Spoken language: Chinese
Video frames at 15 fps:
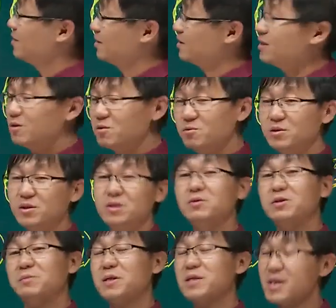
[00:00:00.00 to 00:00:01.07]
可能这个公司
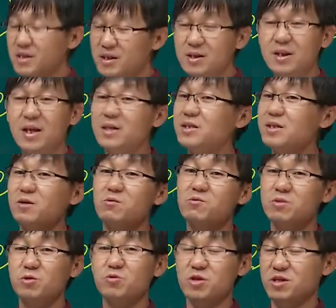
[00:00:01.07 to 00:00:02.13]
就是没上市，但是这个
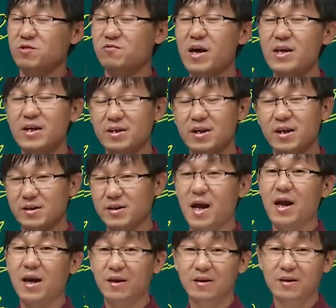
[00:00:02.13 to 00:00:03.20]
公司确实发展的很
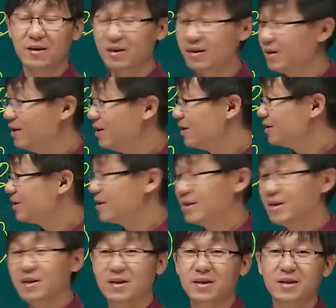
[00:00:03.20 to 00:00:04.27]
大啊。这
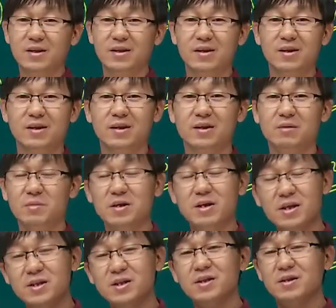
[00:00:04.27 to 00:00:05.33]
个呃，没
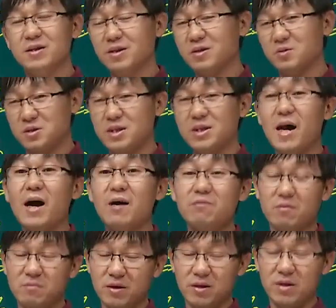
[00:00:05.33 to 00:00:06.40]
上市呢有其他
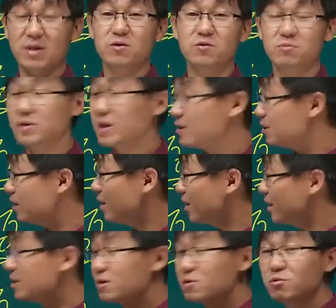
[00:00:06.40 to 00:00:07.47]
方面的因素，但是
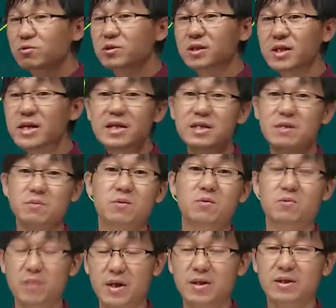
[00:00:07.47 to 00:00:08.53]
跟这个公司业绩没有
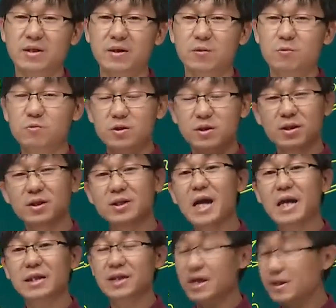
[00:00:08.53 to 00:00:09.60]
关系，公司的
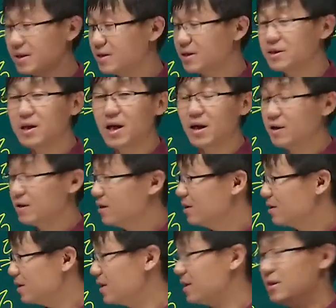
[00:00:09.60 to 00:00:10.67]
价值还在增长，
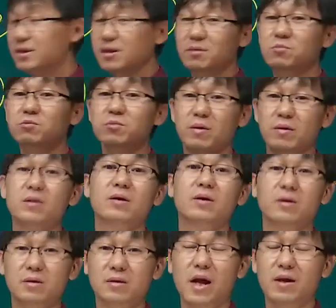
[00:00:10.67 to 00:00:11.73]
那你这个目标可
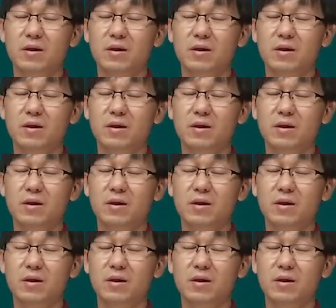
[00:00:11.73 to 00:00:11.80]
能能达